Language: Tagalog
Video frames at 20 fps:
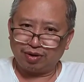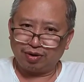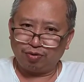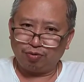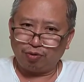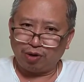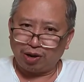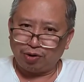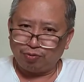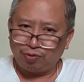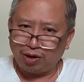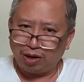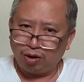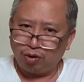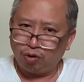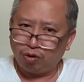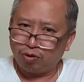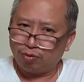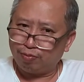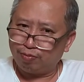when we
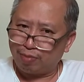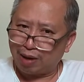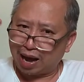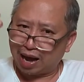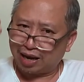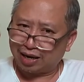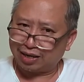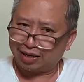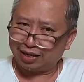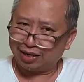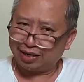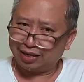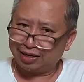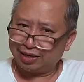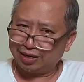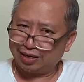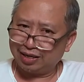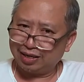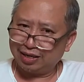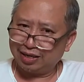look back,
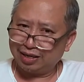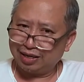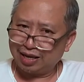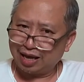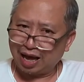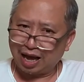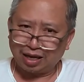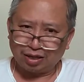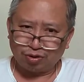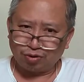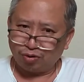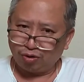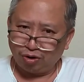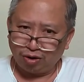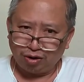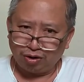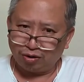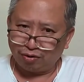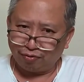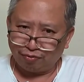at
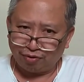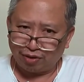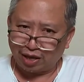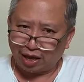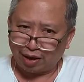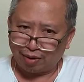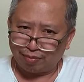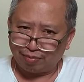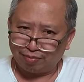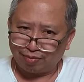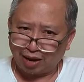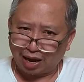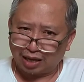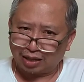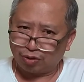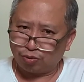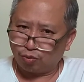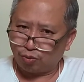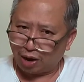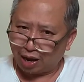all of them
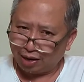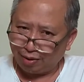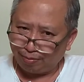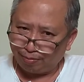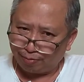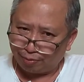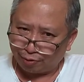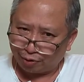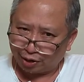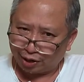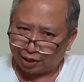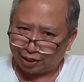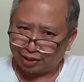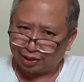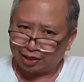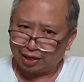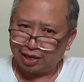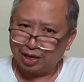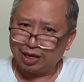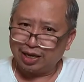at one point
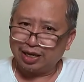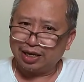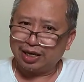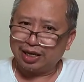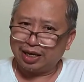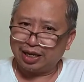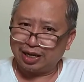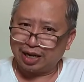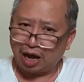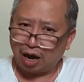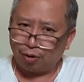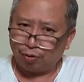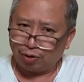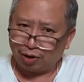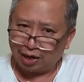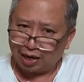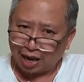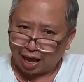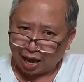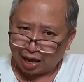in
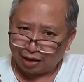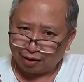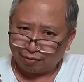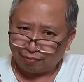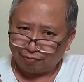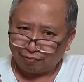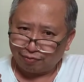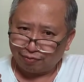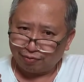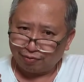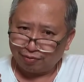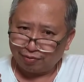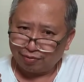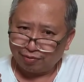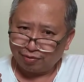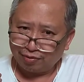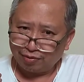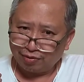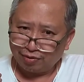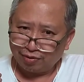our life,
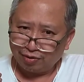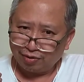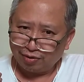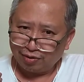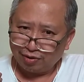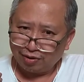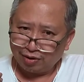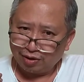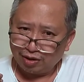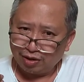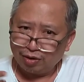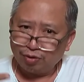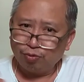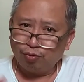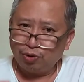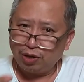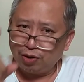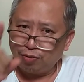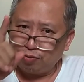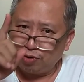
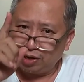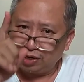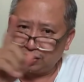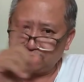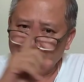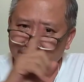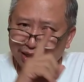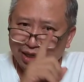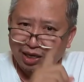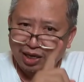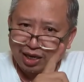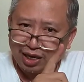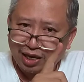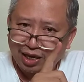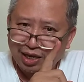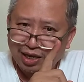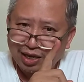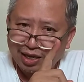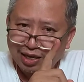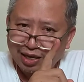we will see
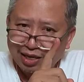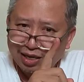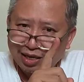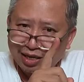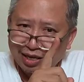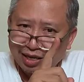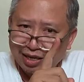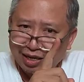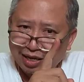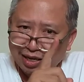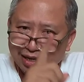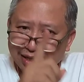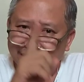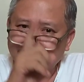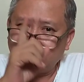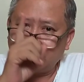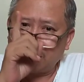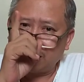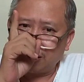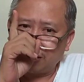
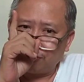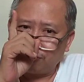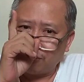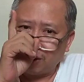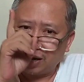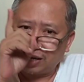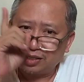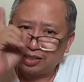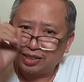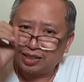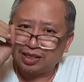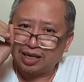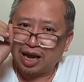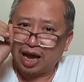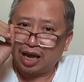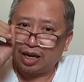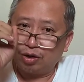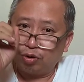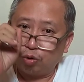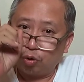there was
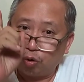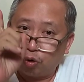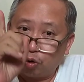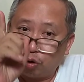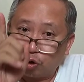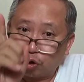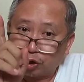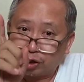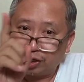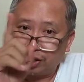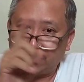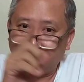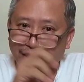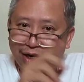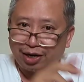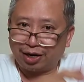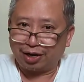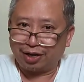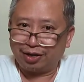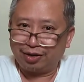an order.